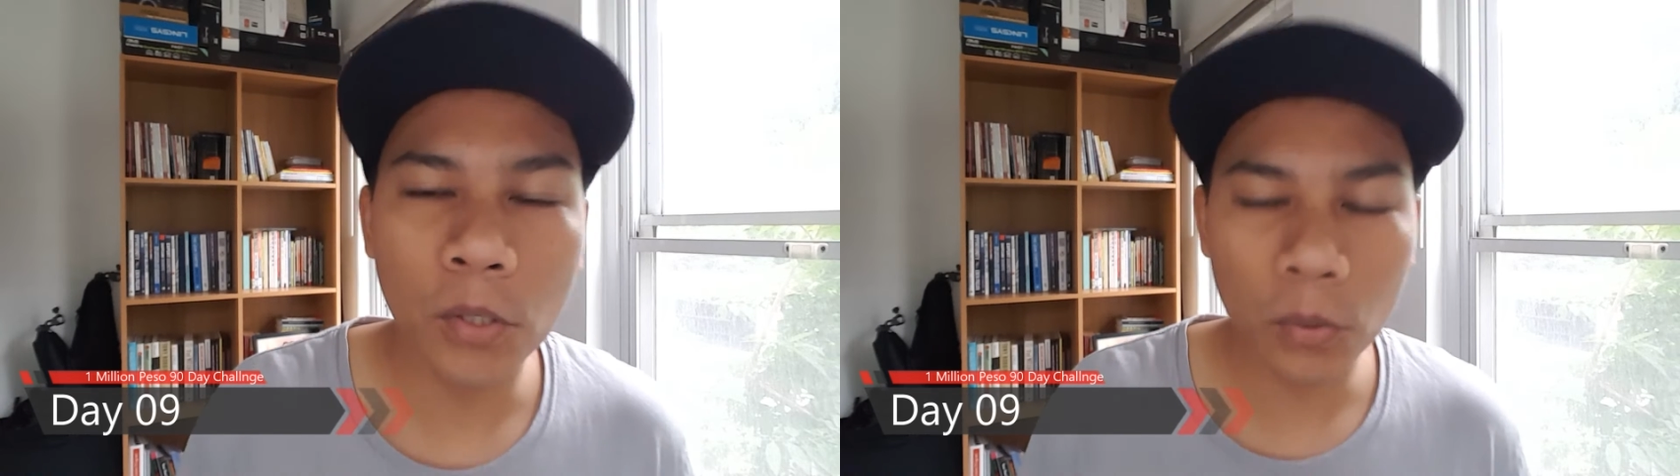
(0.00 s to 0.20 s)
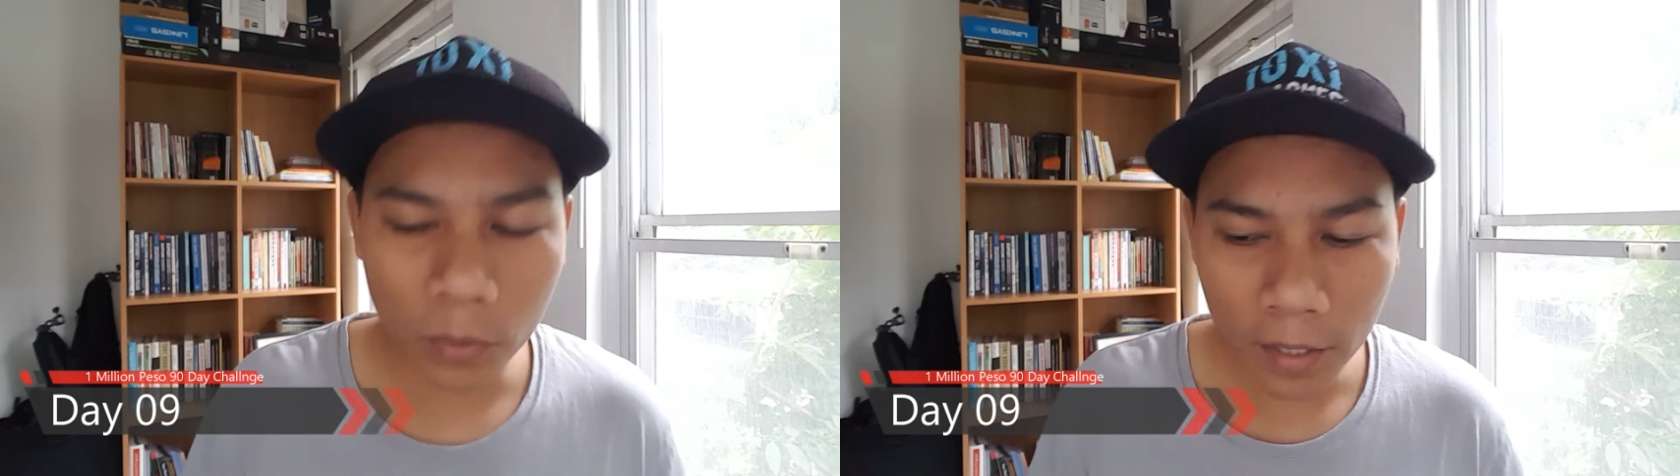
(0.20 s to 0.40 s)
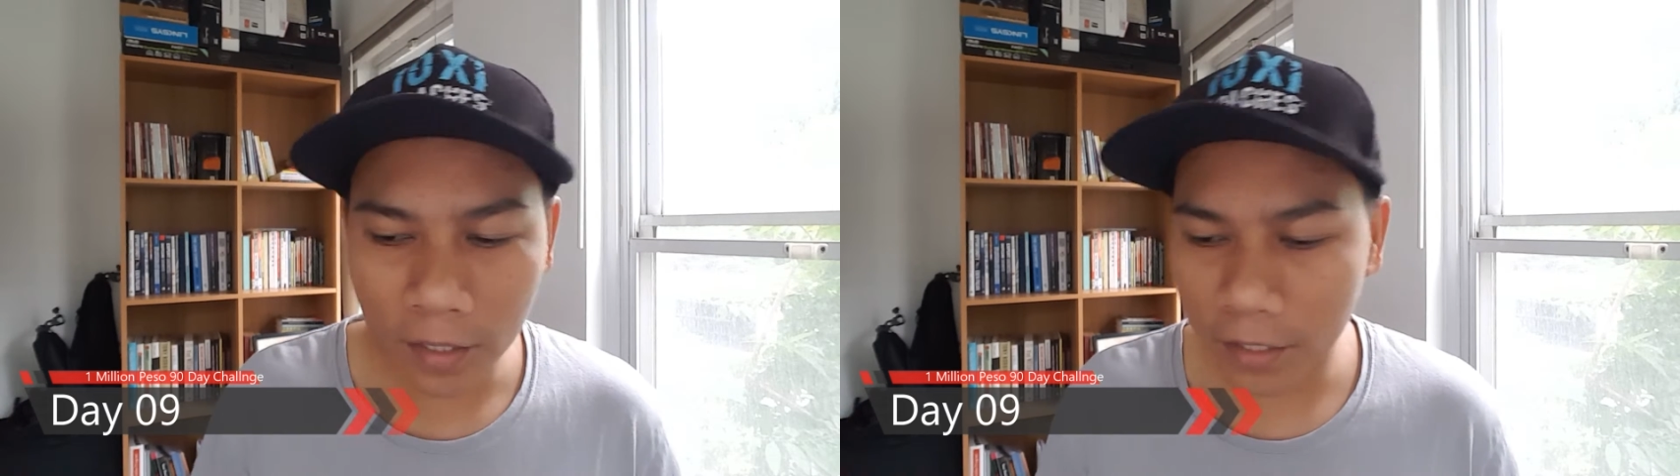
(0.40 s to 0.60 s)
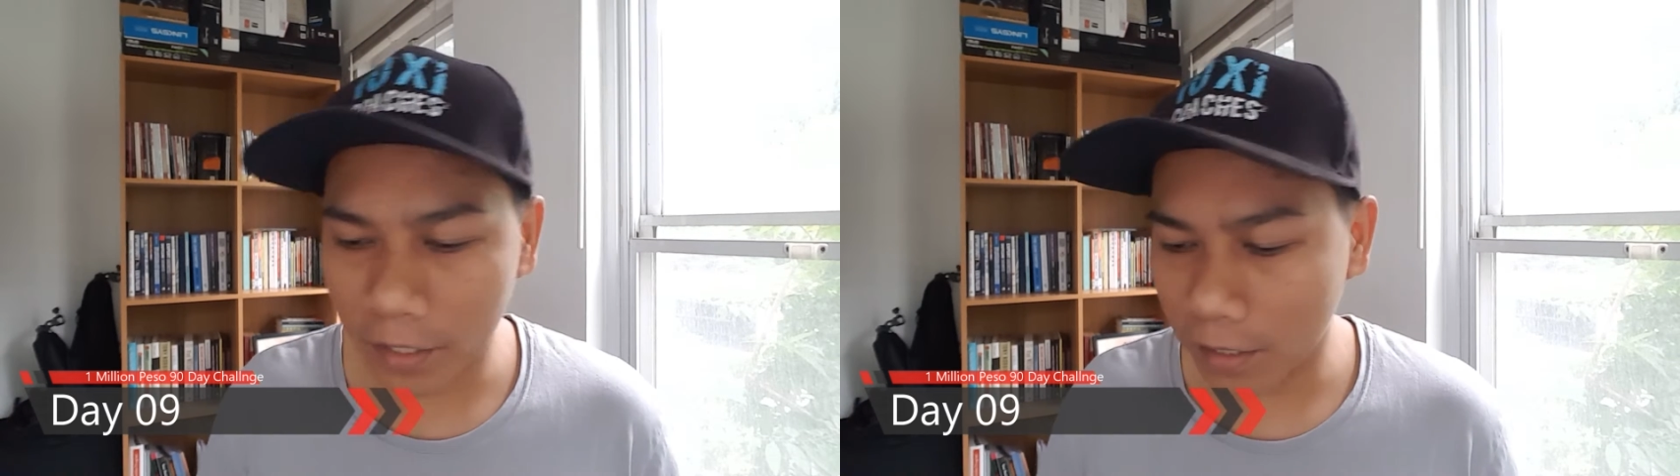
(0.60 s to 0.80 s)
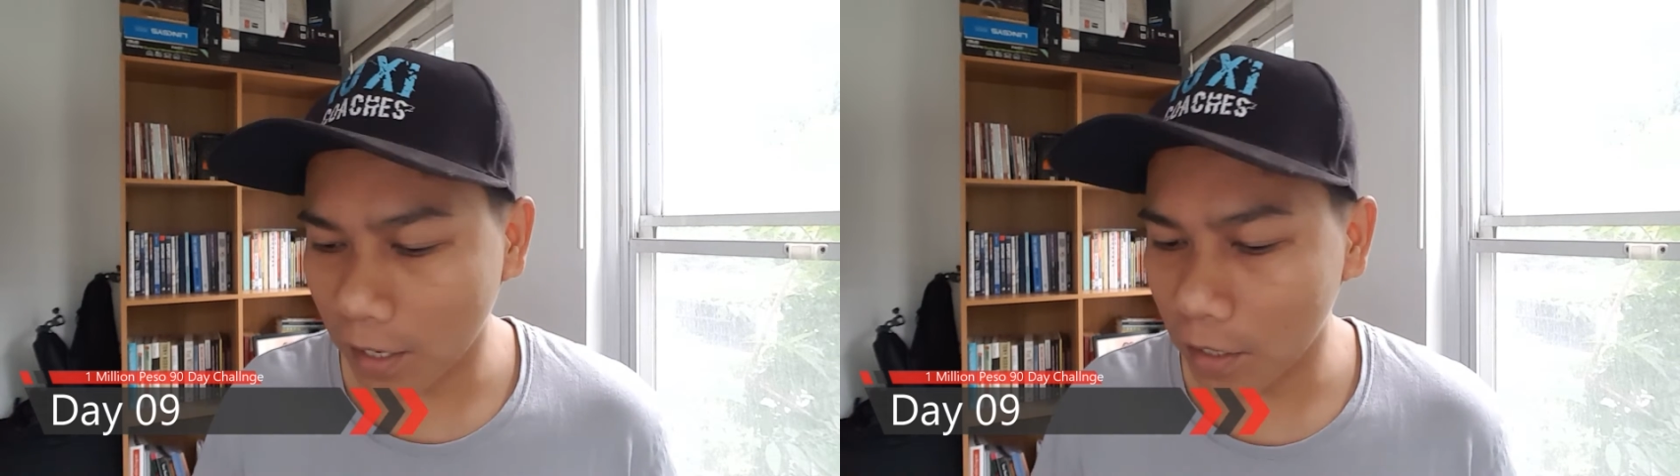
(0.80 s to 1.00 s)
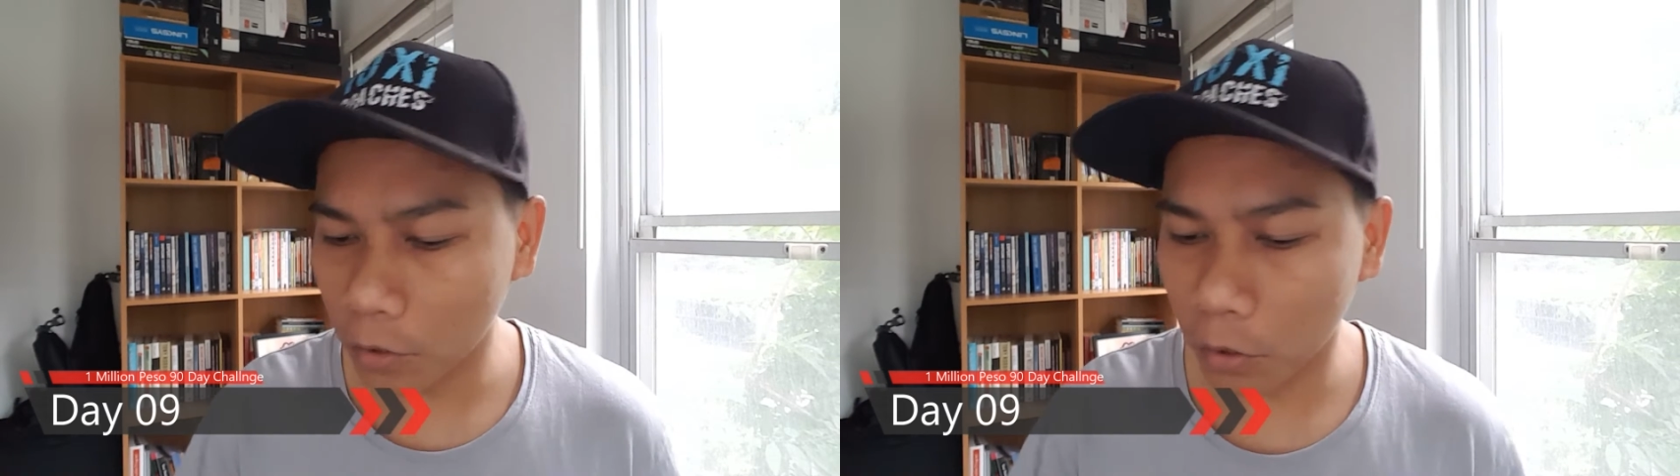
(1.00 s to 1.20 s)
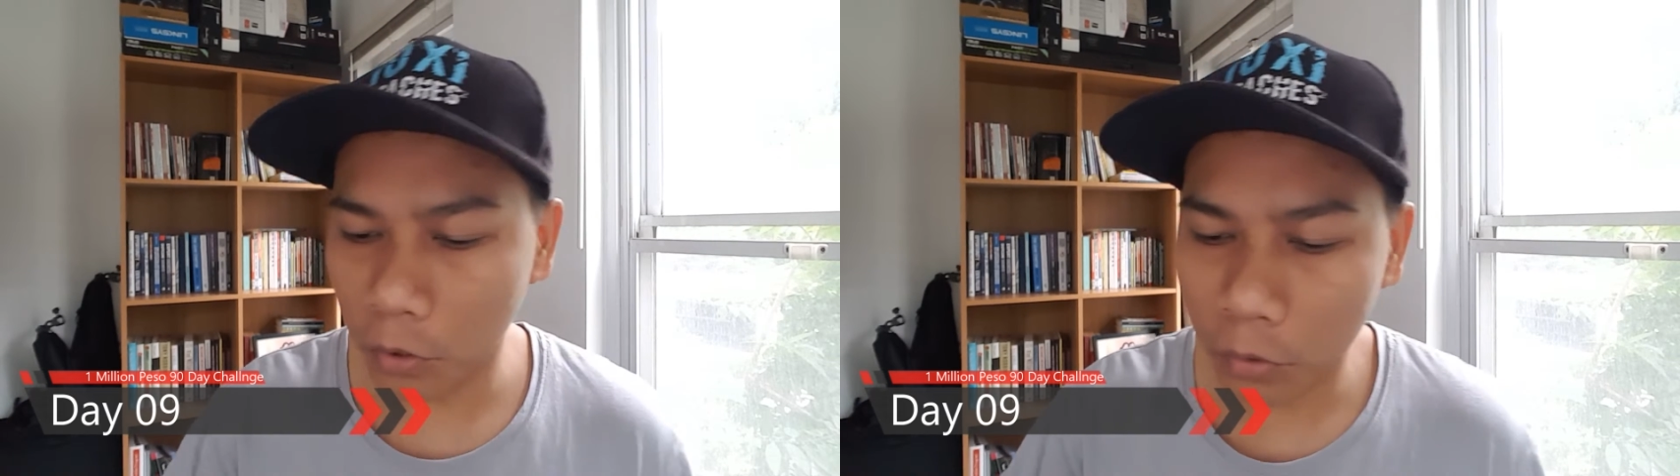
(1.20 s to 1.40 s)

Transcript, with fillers: gusto ko lang i-share sa inyo